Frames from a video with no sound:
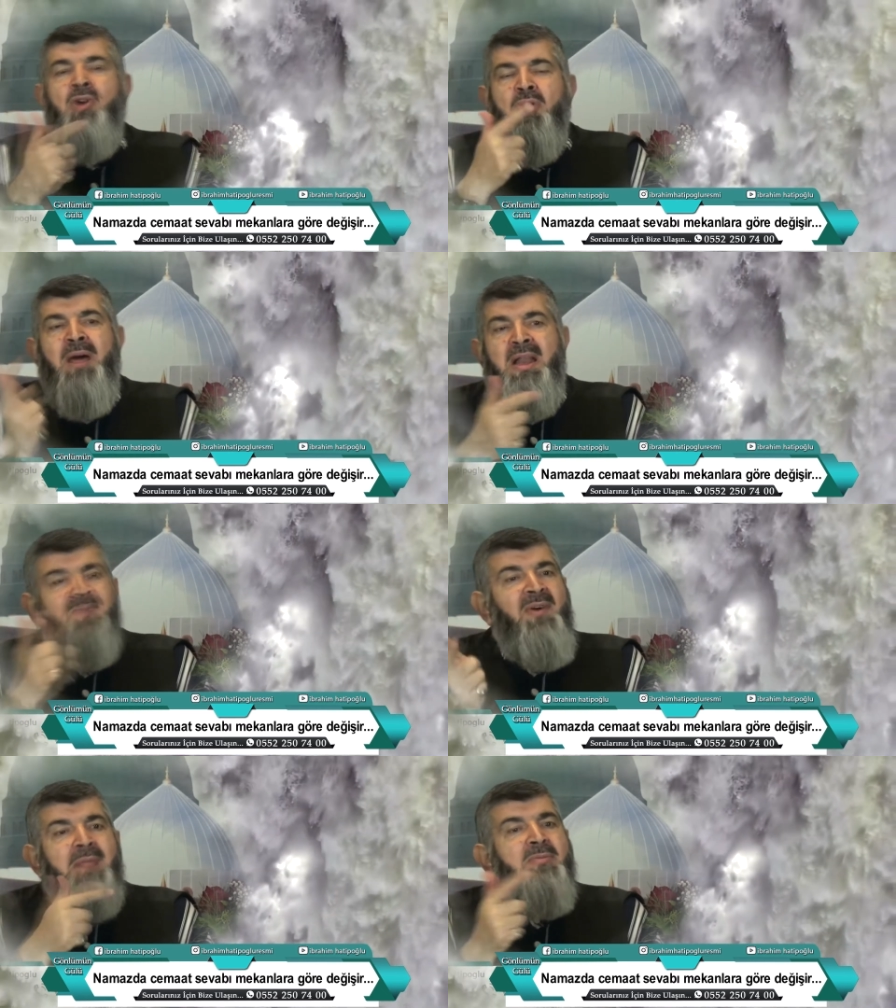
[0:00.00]

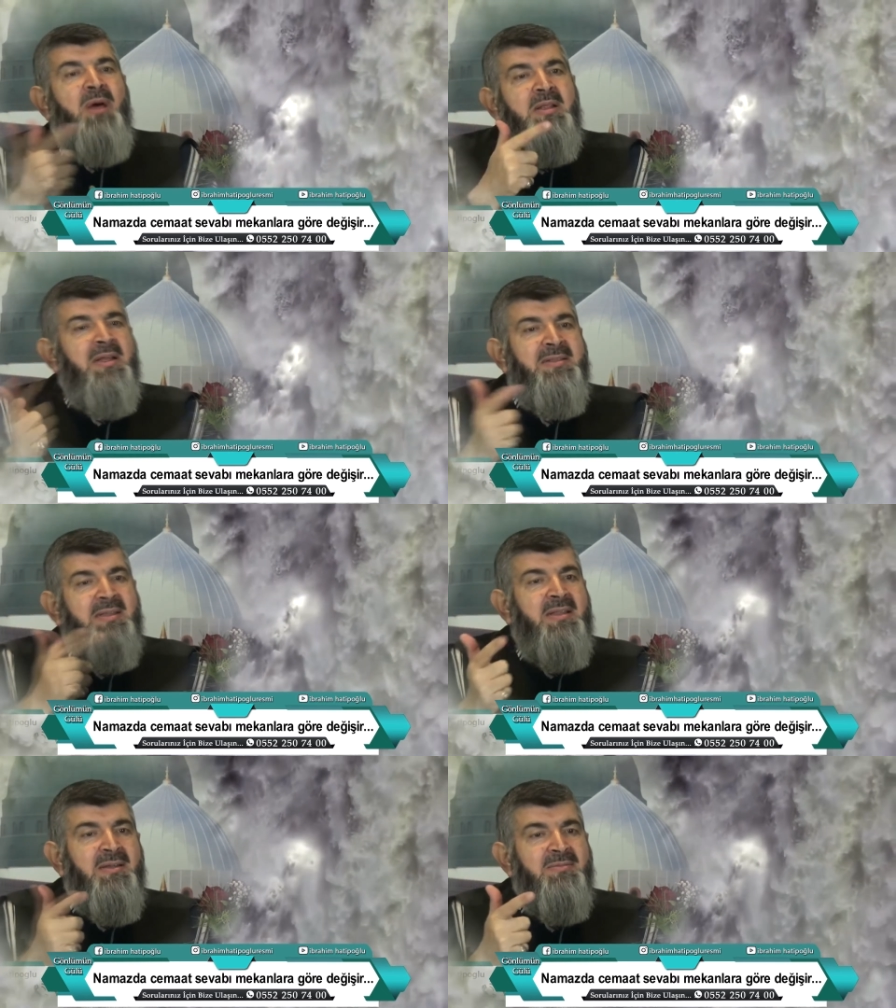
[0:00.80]
anormallik var mı bu
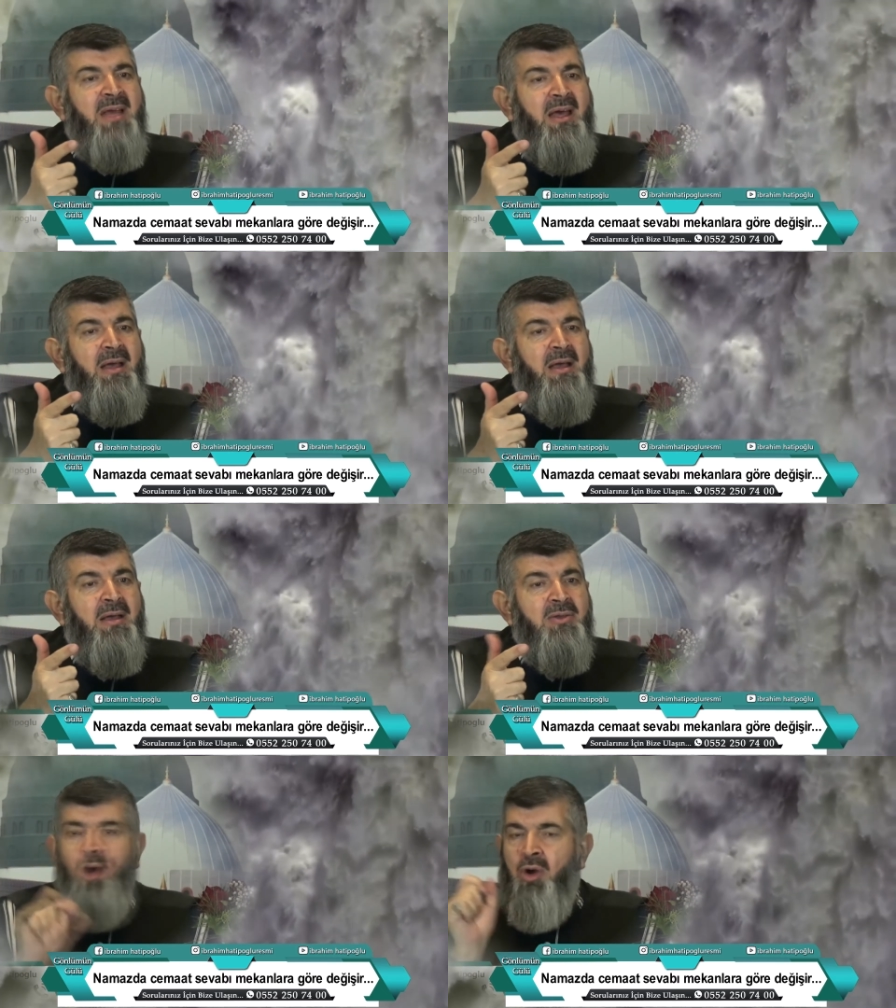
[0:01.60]
anlattıklarımda?
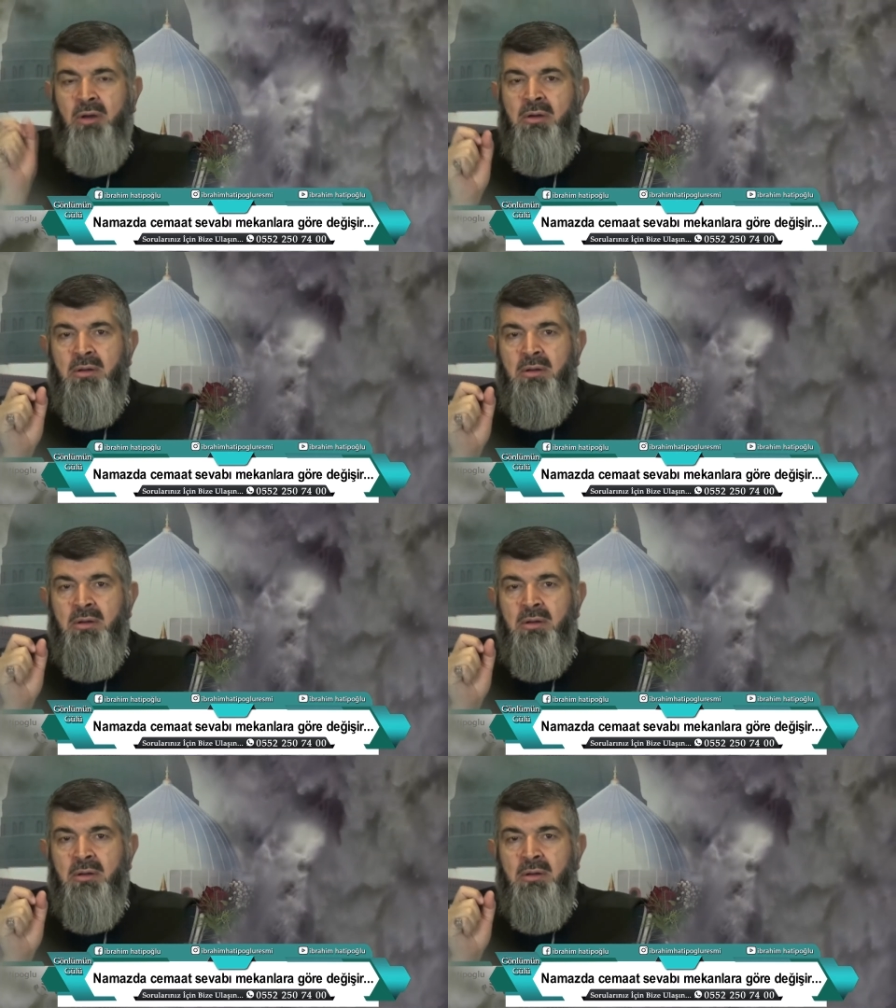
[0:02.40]
Yok.